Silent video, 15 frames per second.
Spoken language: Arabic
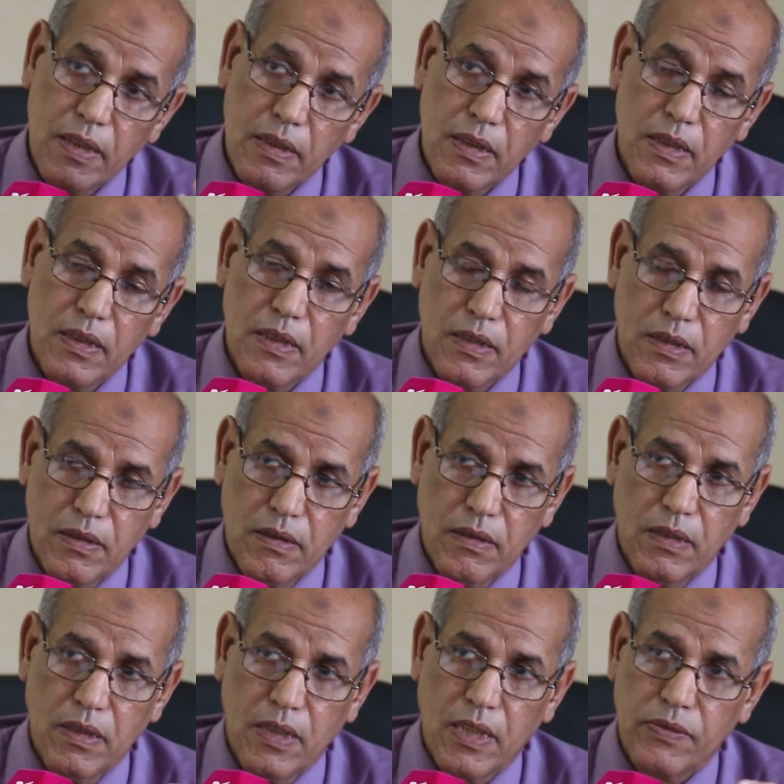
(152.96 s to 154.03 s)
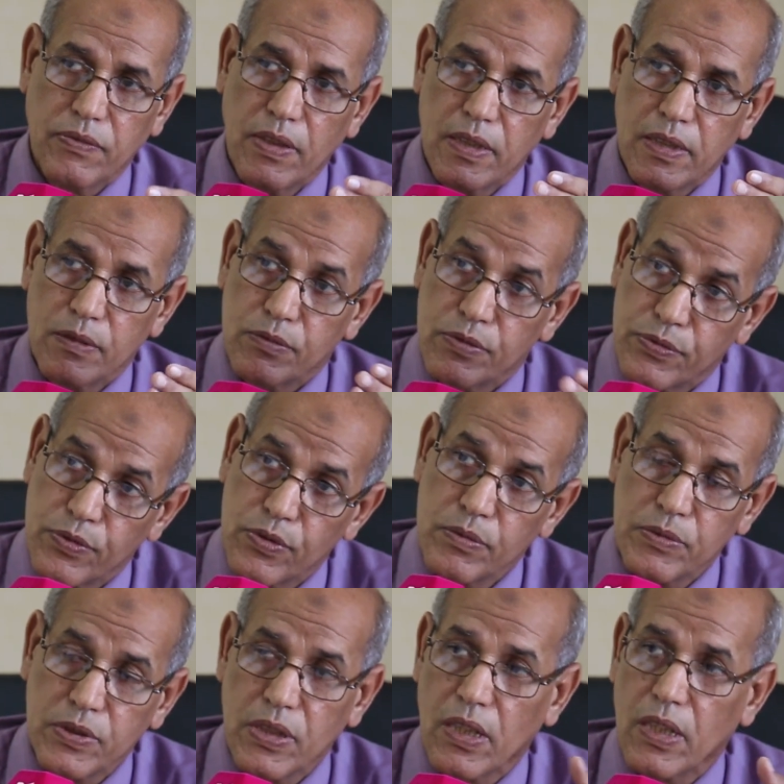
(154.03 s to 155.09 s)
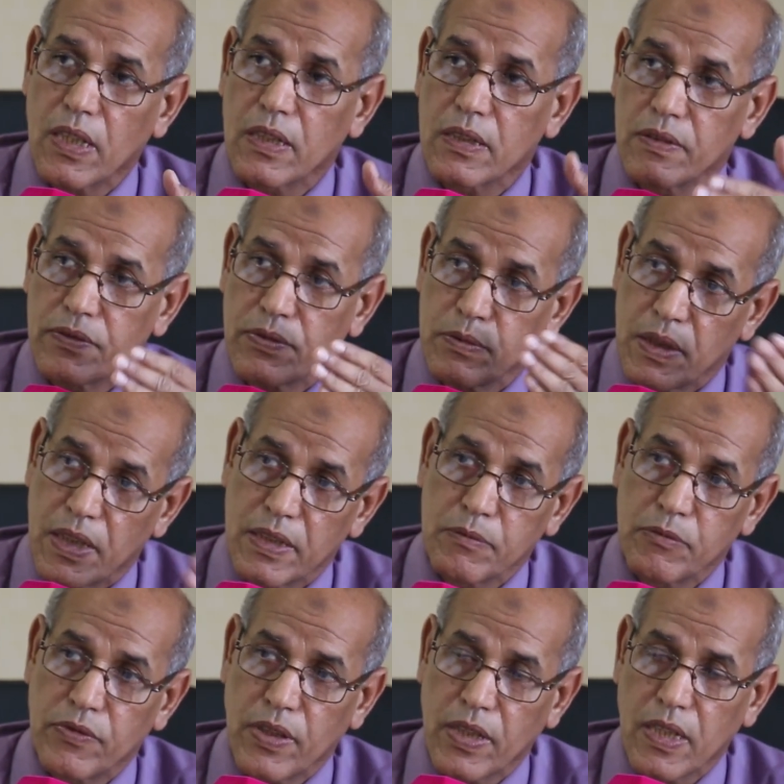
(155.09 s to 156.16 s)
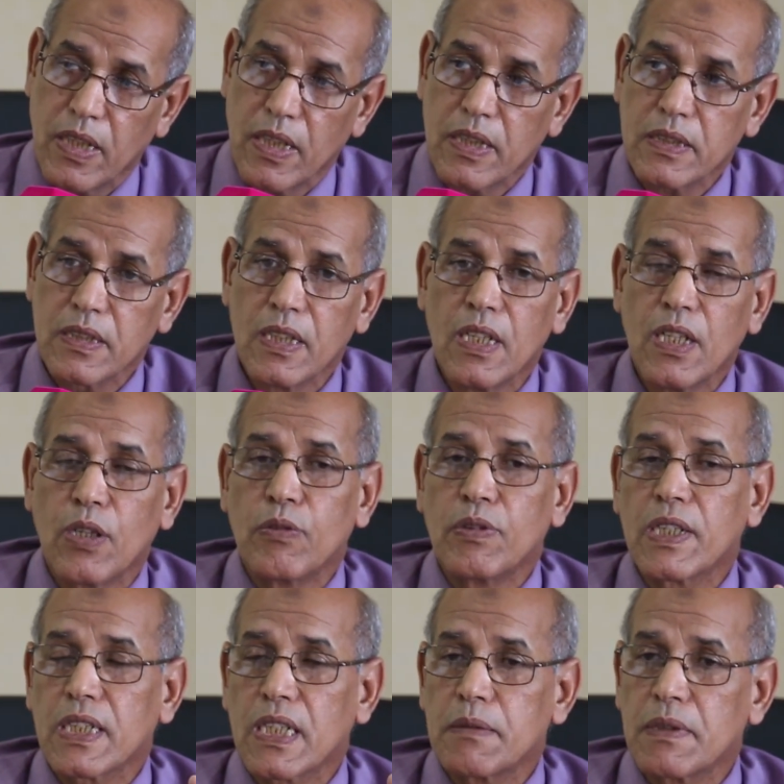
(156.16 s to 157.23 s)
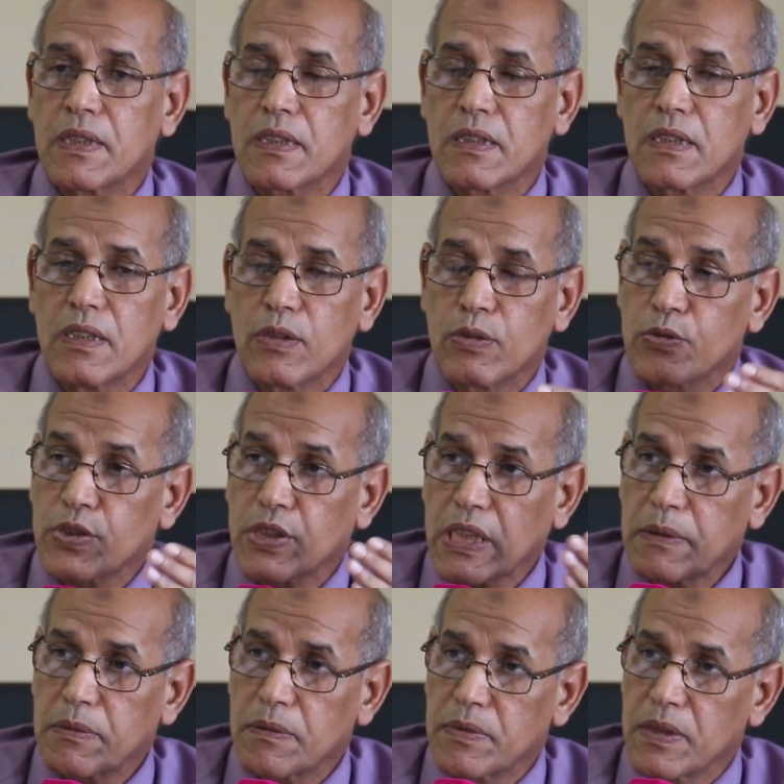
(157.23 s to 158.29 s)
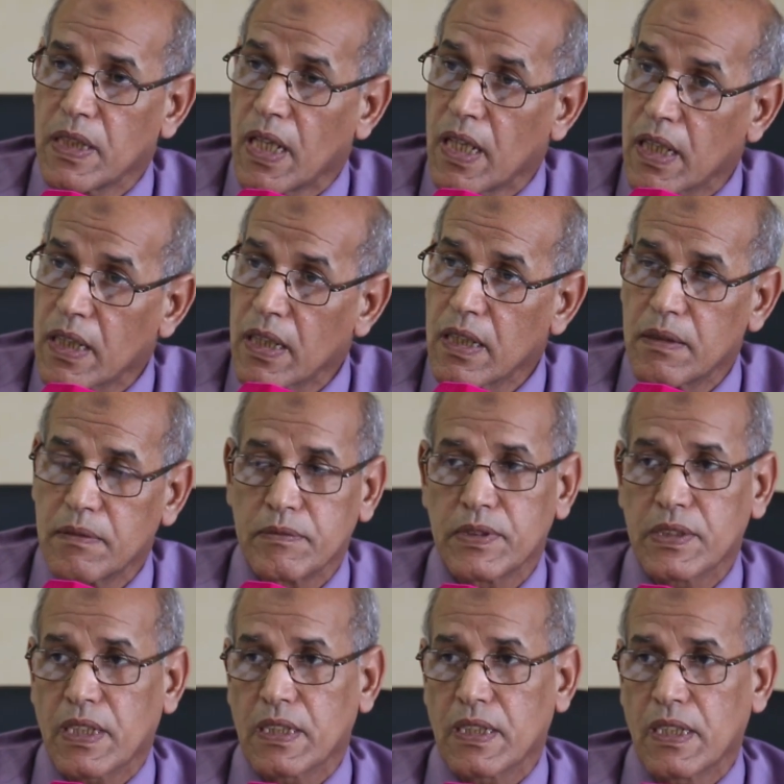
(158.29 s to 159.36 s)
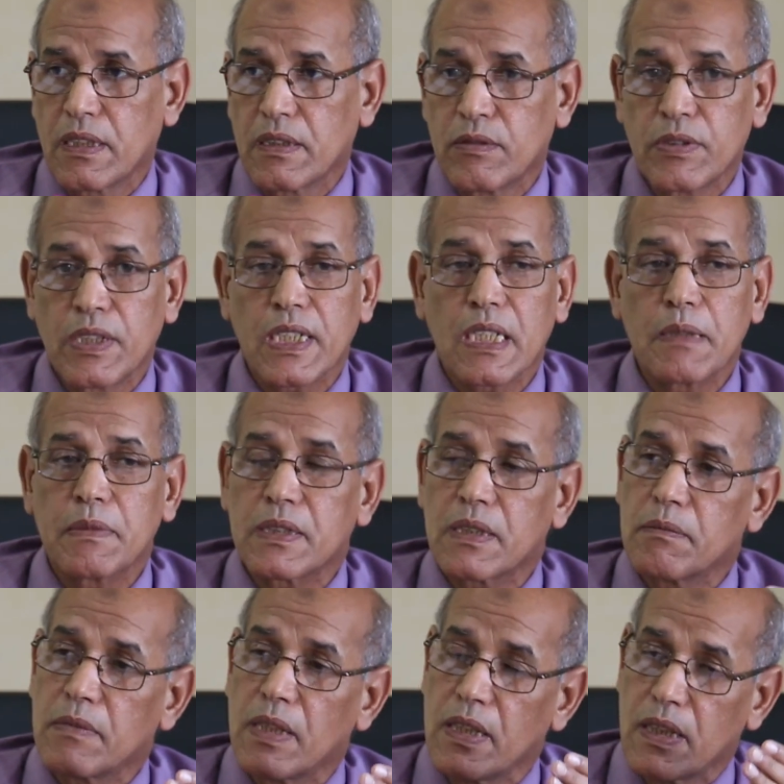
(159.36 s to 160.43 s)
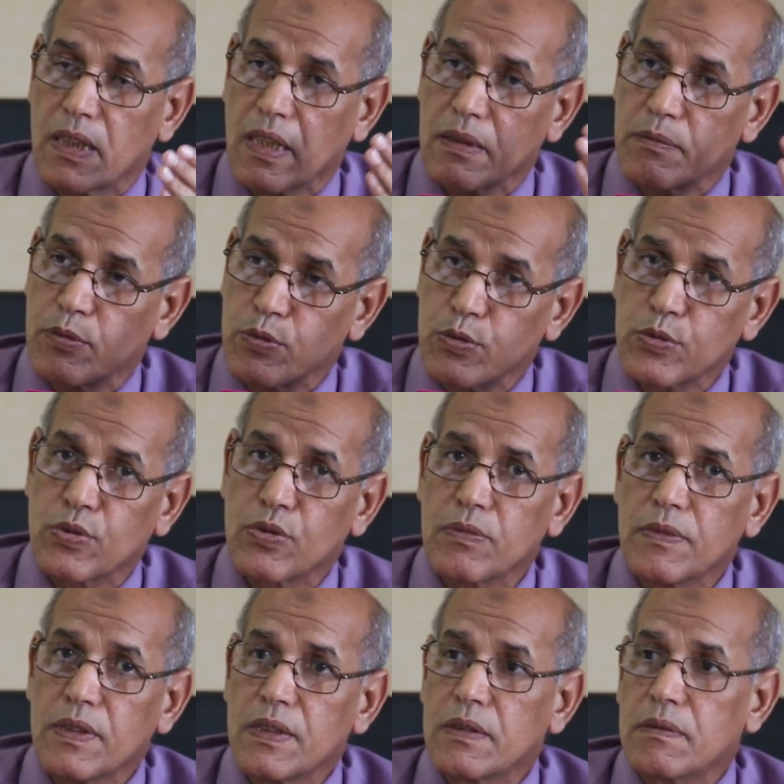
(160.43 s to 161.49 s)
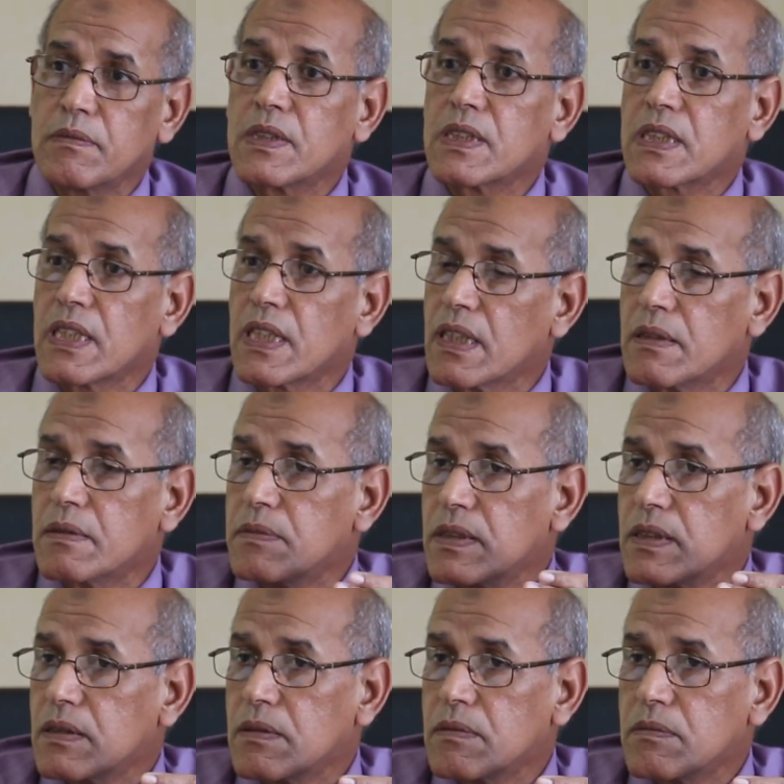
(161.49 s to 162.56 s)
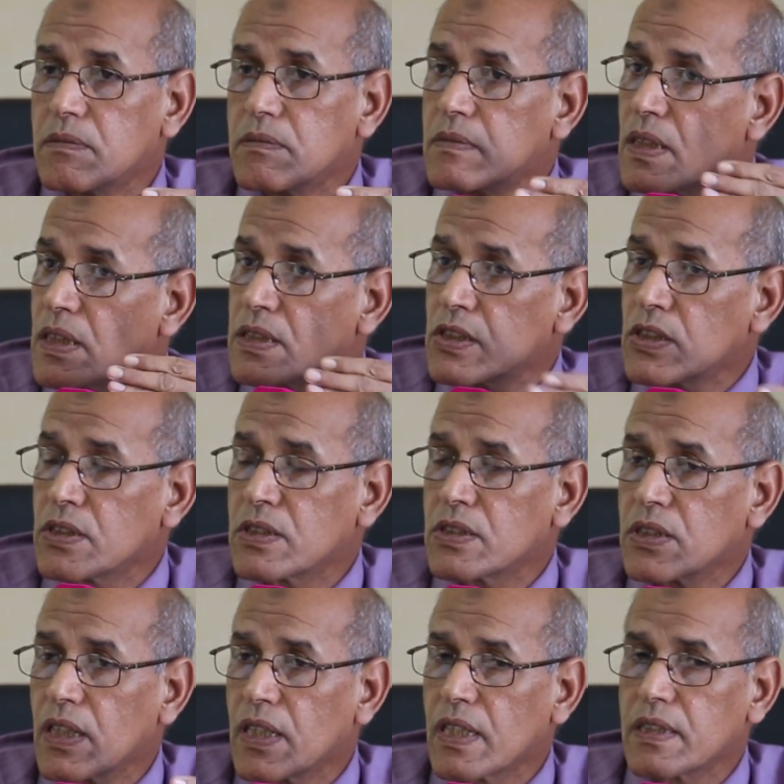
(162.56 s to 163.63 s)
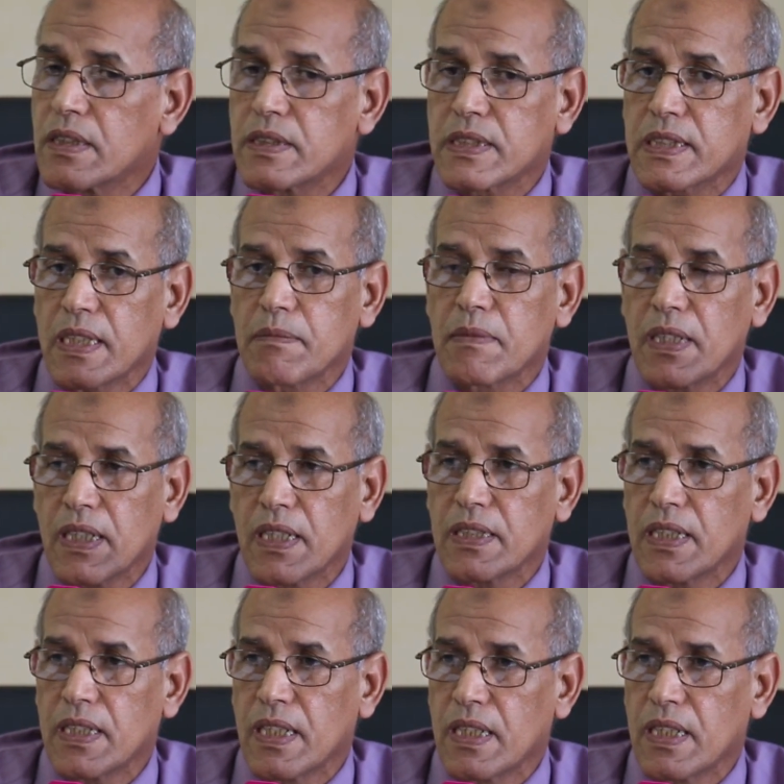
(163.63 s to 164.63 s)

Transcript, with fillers: اللي اطفال توفوا من جراء هذه المفرقعات هناك من اصيب باعاقه من جراء هناك من تم احراق بيوتهم من اجل نتيجه لهذا استعمال هذه